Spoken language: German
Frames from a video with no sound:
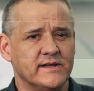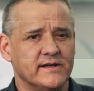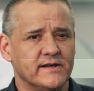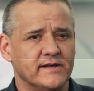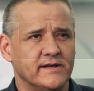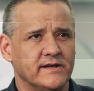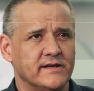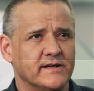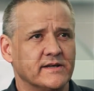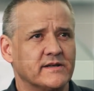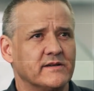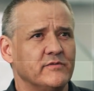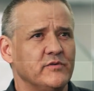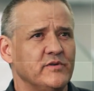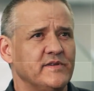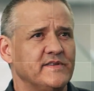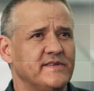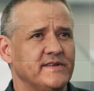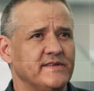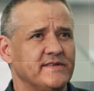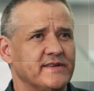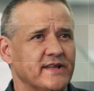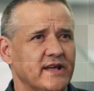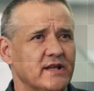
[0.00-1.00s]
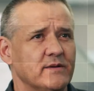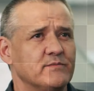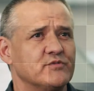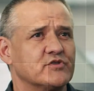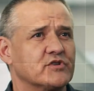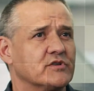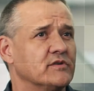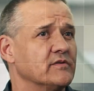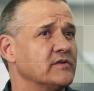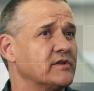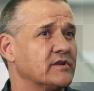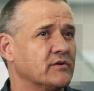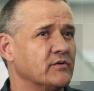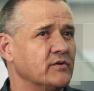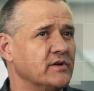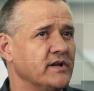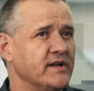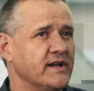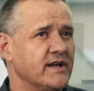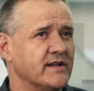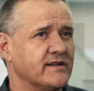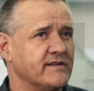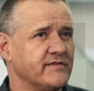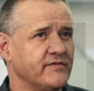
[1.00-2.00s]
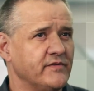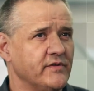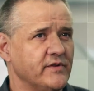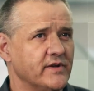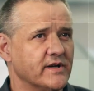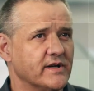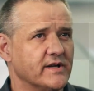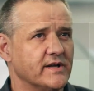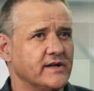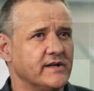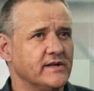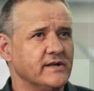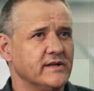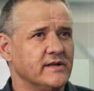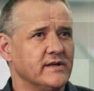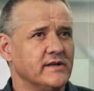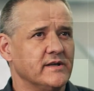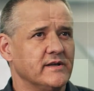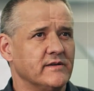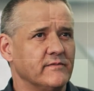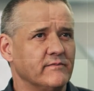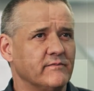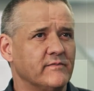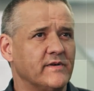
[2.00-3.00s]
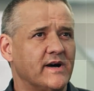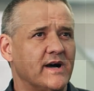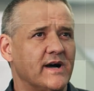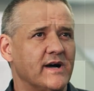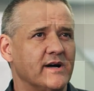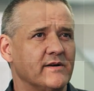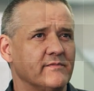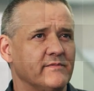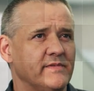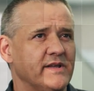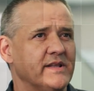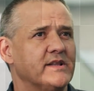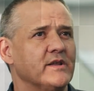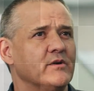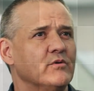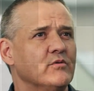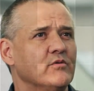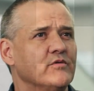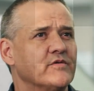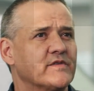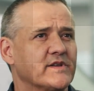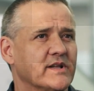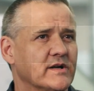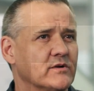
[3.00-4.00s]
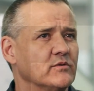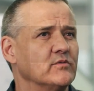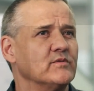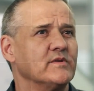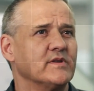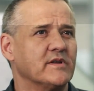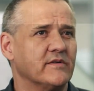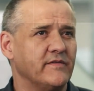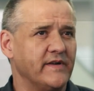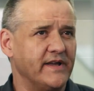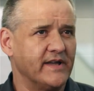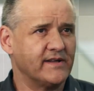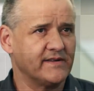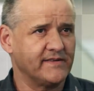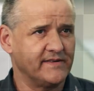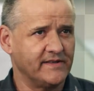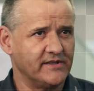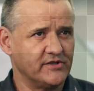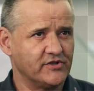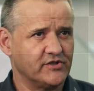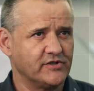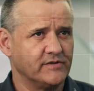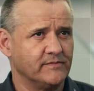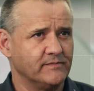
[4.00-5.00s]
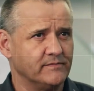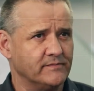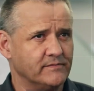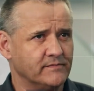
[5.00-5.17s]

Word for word: äh, gewisse Selbstkontrollen zu führen wer wie der Auftrag unterwegs ist.